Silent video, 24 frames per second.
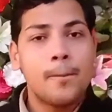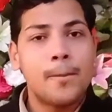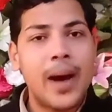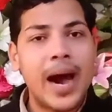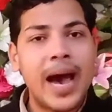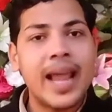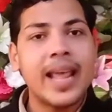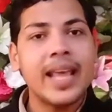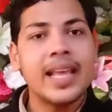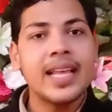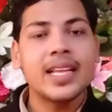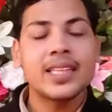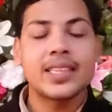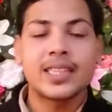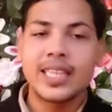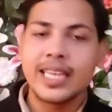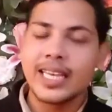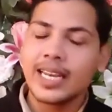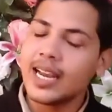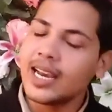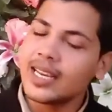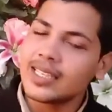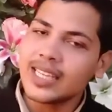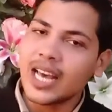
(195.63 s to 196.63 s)
बारह या
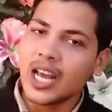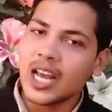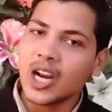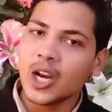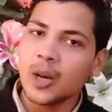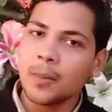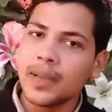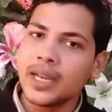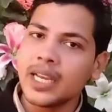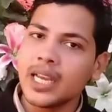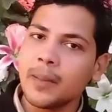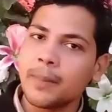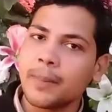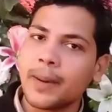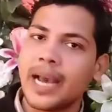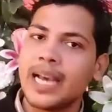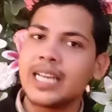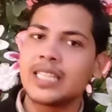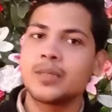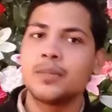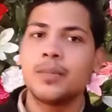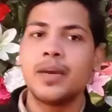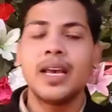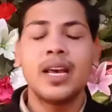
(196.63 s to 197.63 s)
तेरह हज़ार की
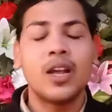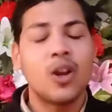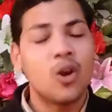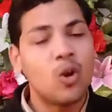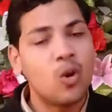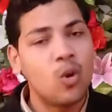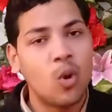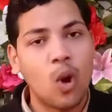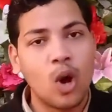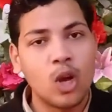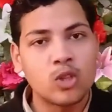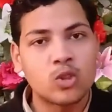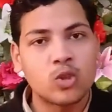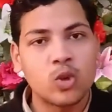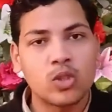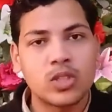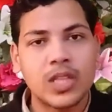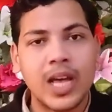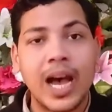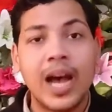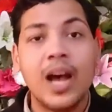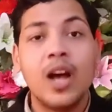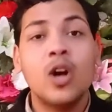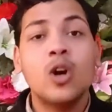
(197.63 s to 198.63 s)
प्राइस में लॉन्च
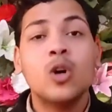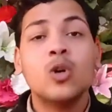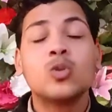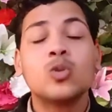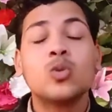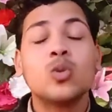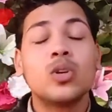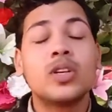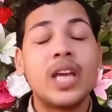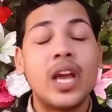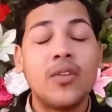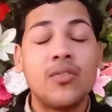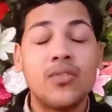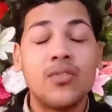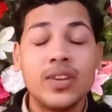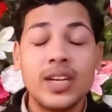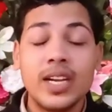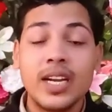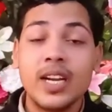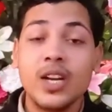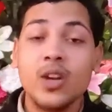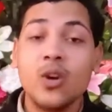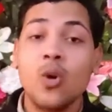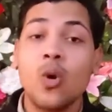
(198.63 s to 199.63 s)
होता तो
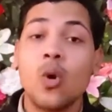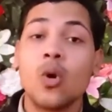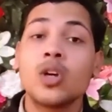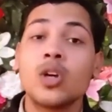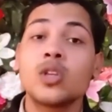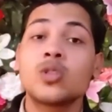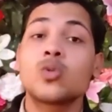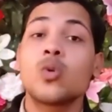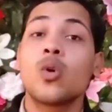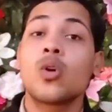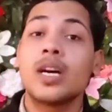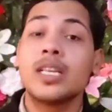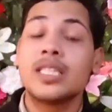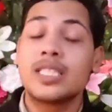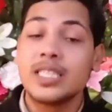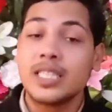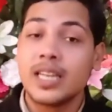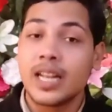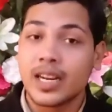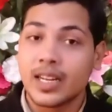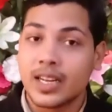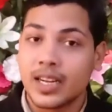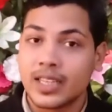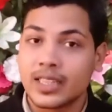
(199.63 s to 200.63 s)
डेफिनेटली लोग इसको
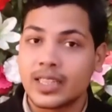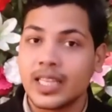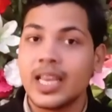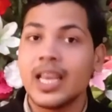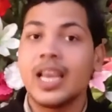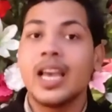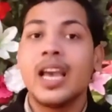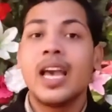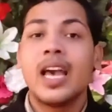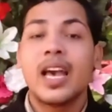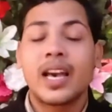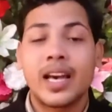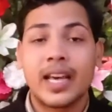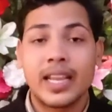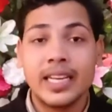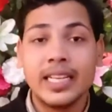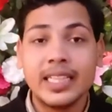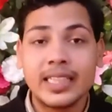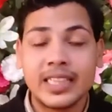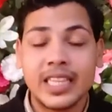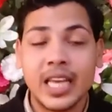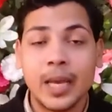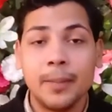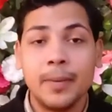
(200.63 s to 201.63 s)
कंसिडर करते
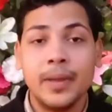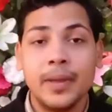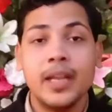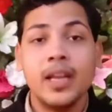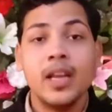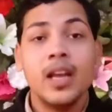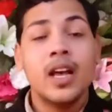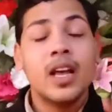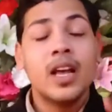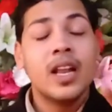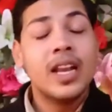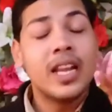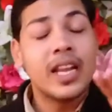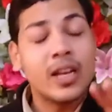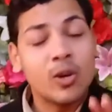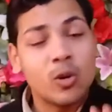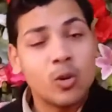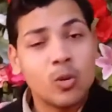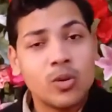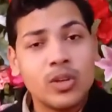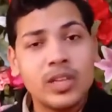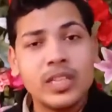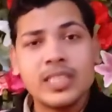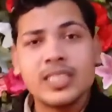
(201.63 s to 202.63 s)
खरीदते भी
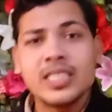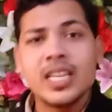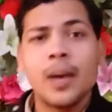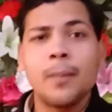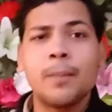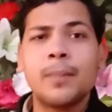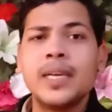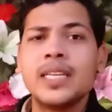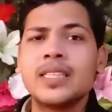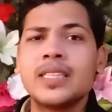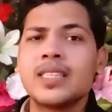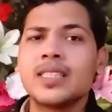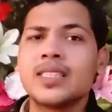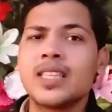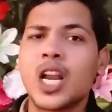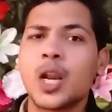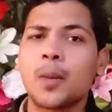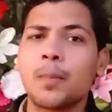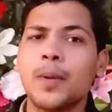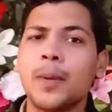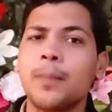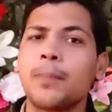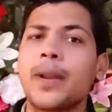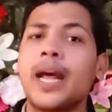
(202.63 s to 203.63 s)
लेकिन उन्नीस या बीस
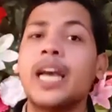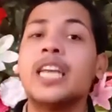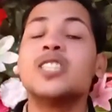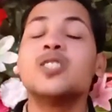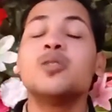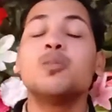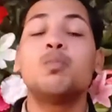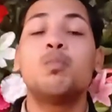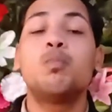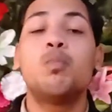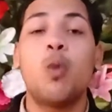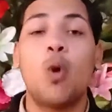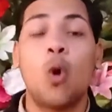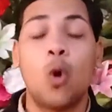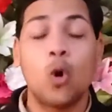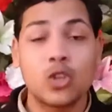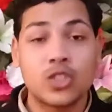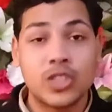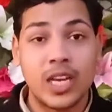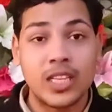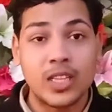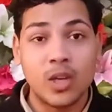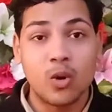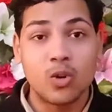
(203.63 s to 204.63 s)
हज़ार प्राइस
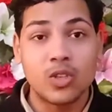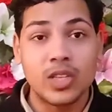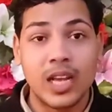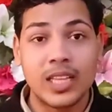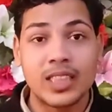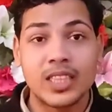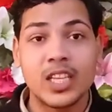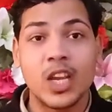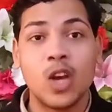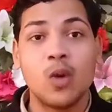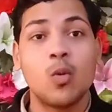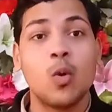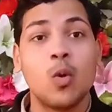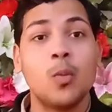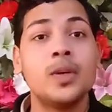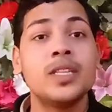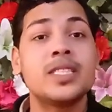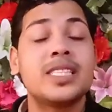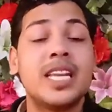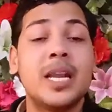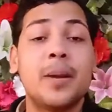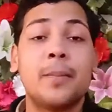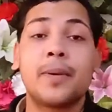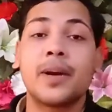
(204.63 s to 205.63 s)
बहुत ज़्यादा हो जाती है वो भी
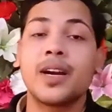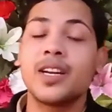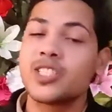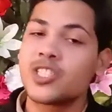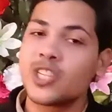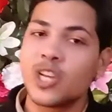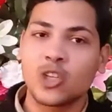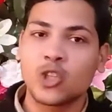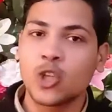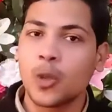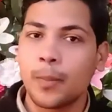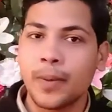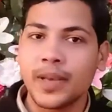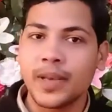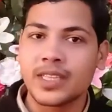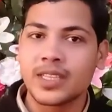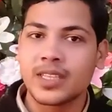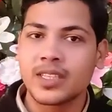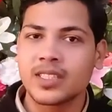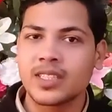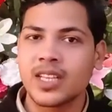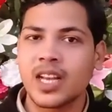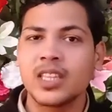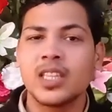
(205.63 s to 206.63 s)
स्नैपड्रैगन छः
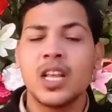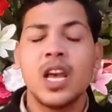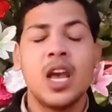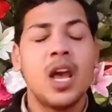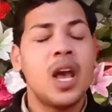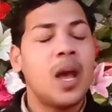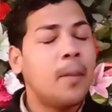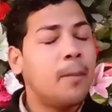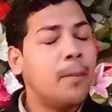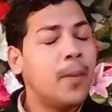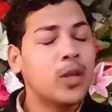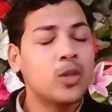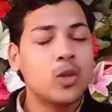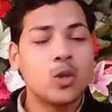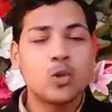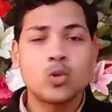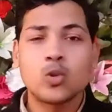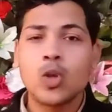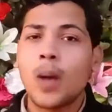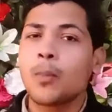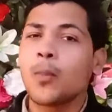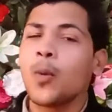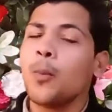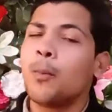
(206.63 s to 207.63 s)
के साथ मैं
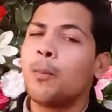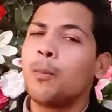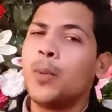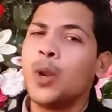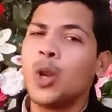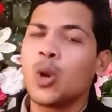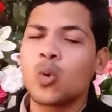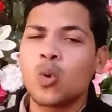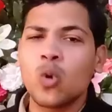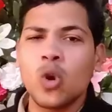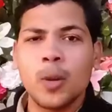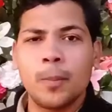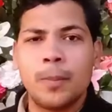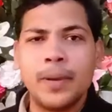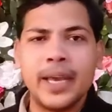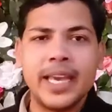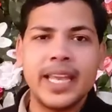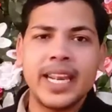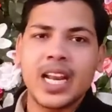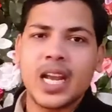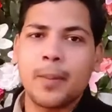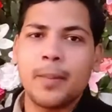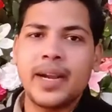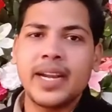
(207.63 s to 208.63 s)
दोस्तों आपको बिल्कुल
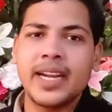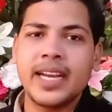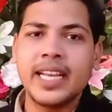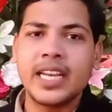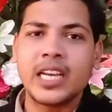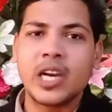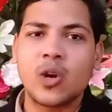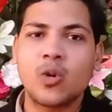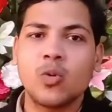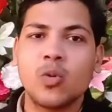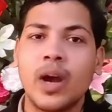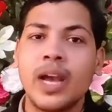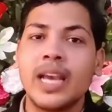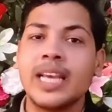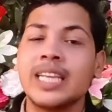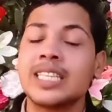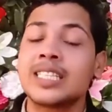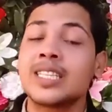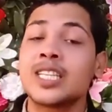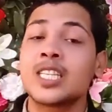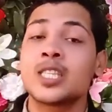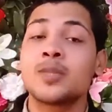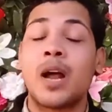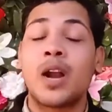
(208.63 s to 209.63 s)
भी रिकमेंड नहीं करूँगा
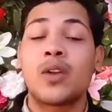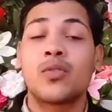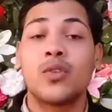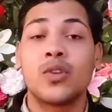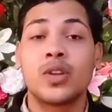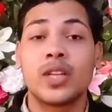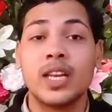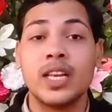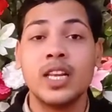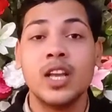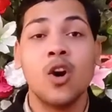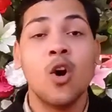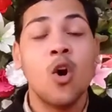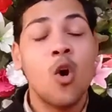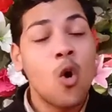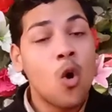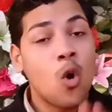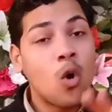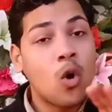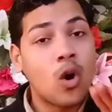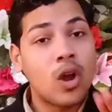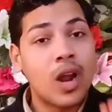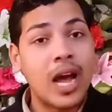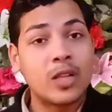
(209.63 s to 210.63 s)
इस स्मार्टफोन के लिए
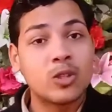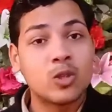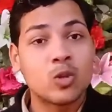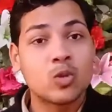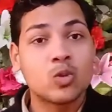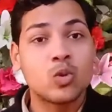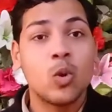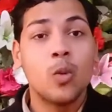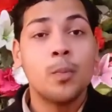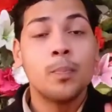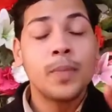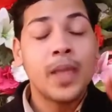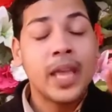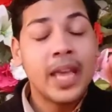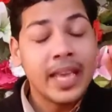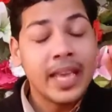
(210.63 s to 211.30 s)
और हाँ दोस्तों